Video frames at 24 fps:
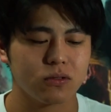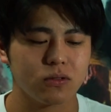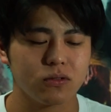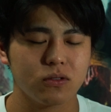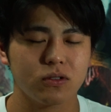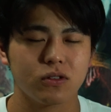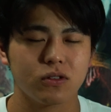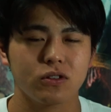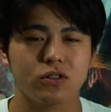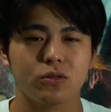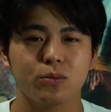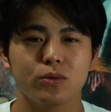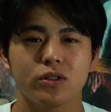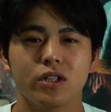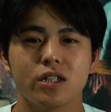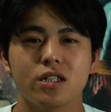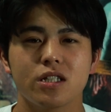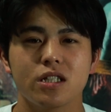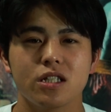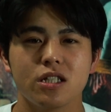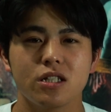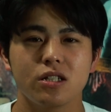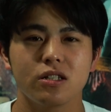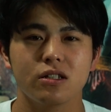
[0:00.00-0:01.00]
この時友
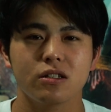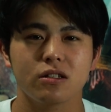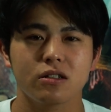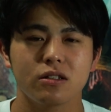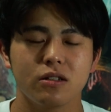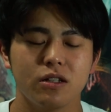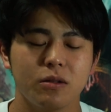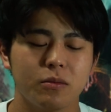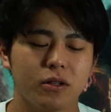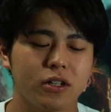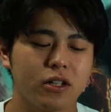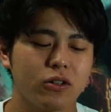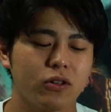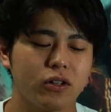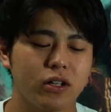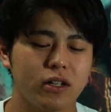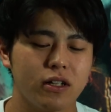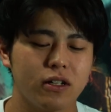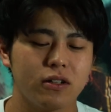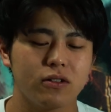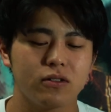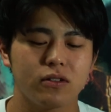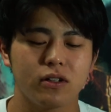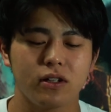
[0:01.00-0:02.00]
達に今名古屋
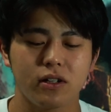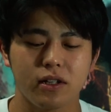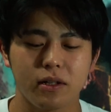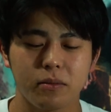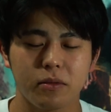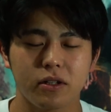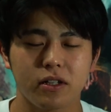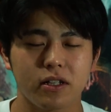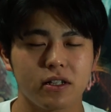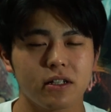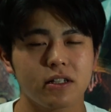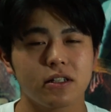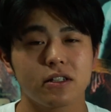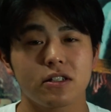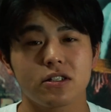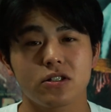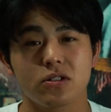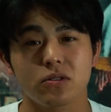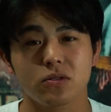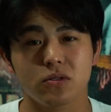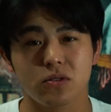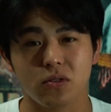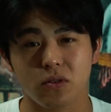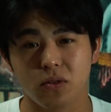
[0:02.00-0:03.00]
にいるんだよねみたいな
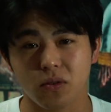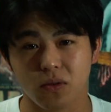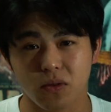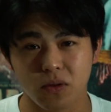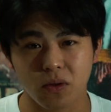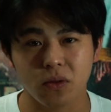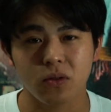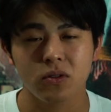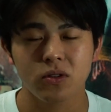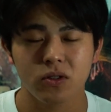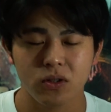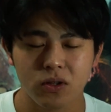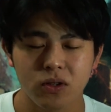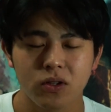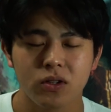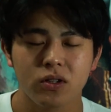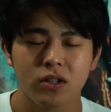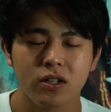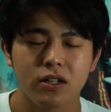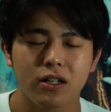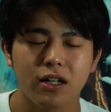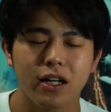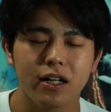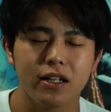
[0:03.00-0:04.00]
話をちょっとこ
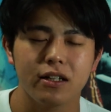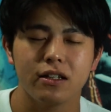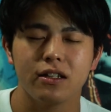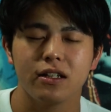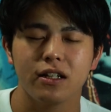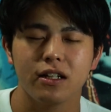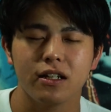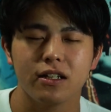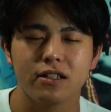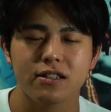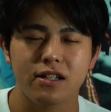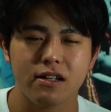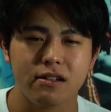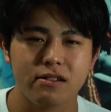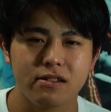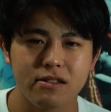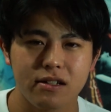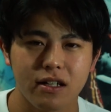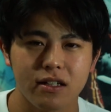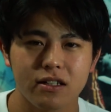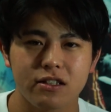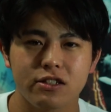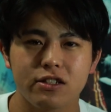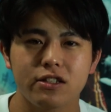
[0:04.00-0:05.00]
う LINE で雑
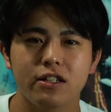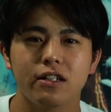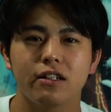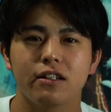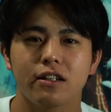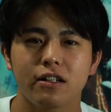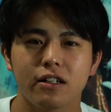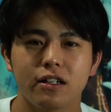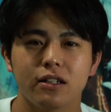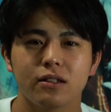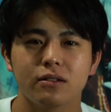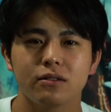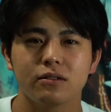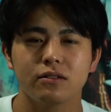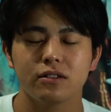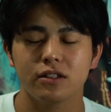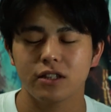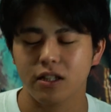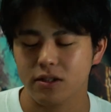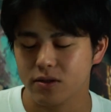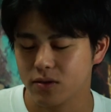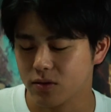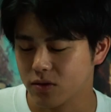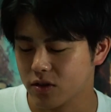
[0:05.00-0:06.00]
談してたら
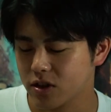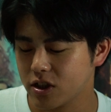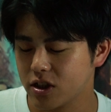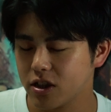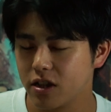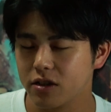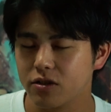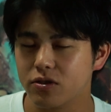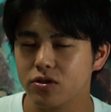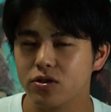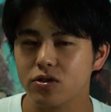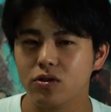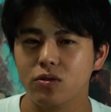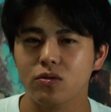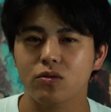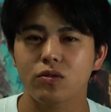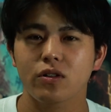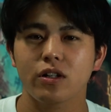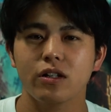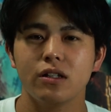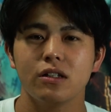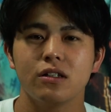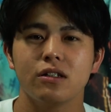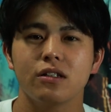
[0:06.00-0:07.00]
じゃあその市役所と
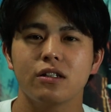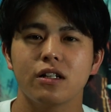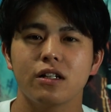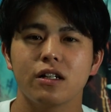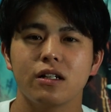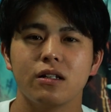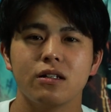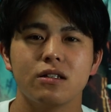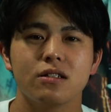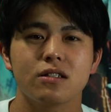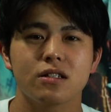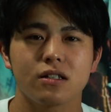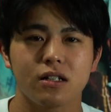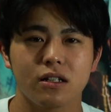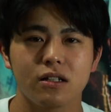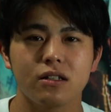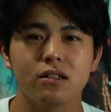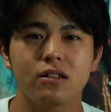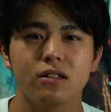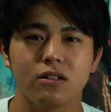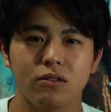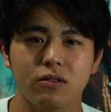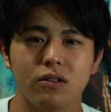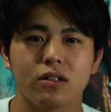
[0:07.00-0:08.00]
か行ったらいいんじゃないっ
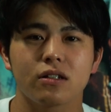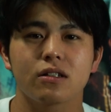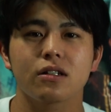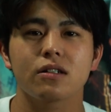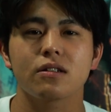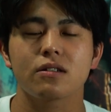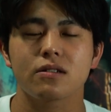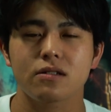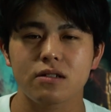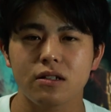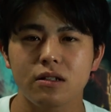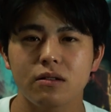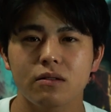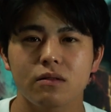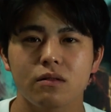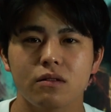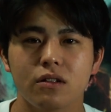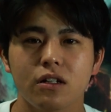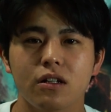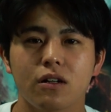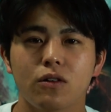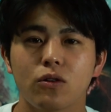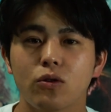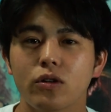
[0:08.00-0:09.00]
て言われたんですね
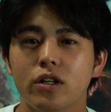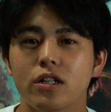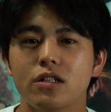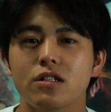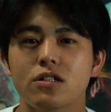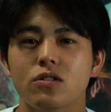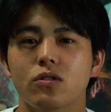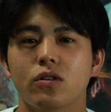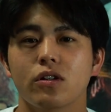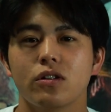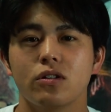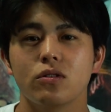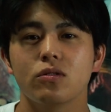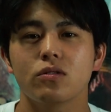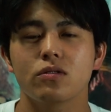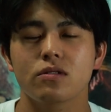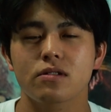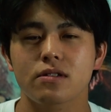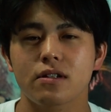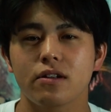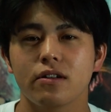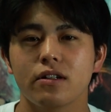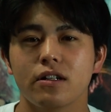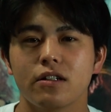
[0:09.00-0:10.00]
なんかロケ地とかでよく
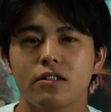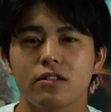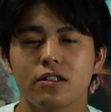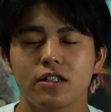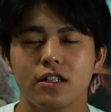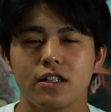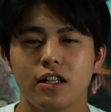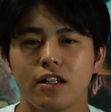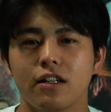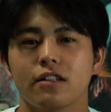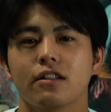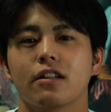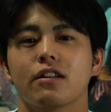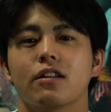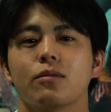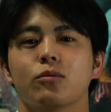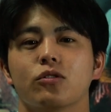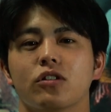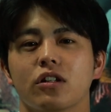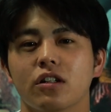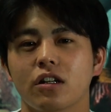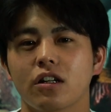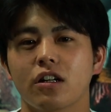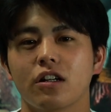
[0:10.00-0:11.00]
使われる綺麗な建
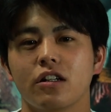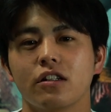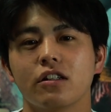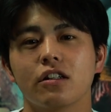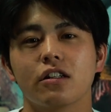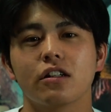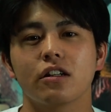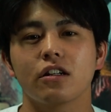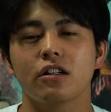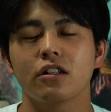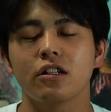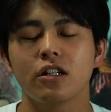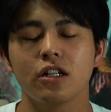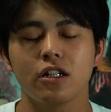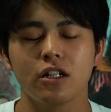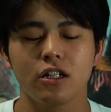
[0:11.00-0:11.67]
物だから行った